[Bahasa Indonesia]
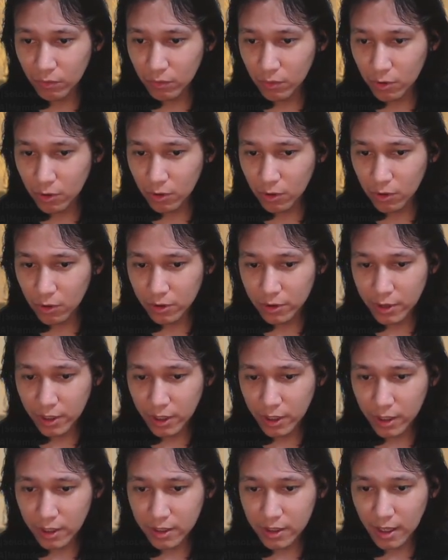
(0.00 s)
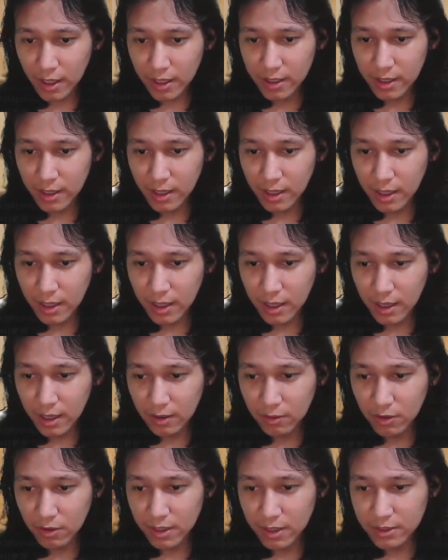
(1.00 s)
Oke, ini ada,
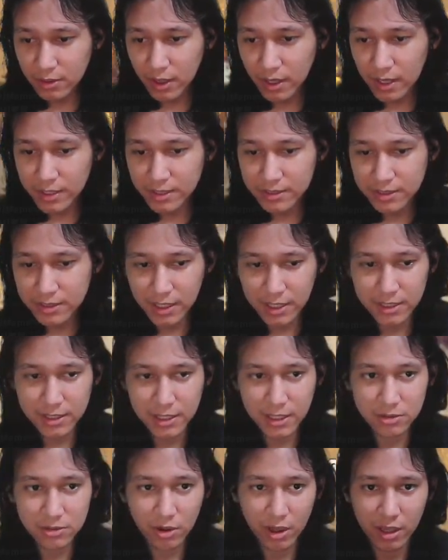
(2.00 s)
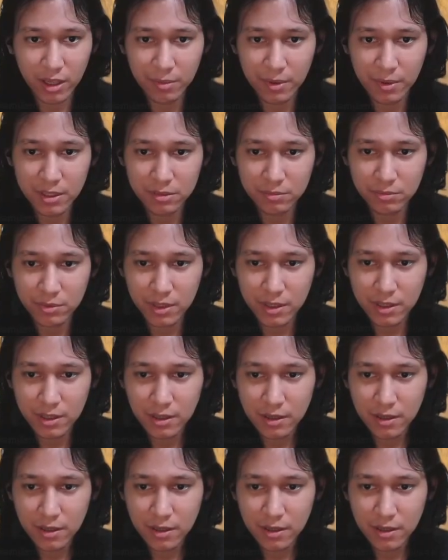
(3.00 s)
gue nggak tahu alien kita atau kayak gimana temen ya.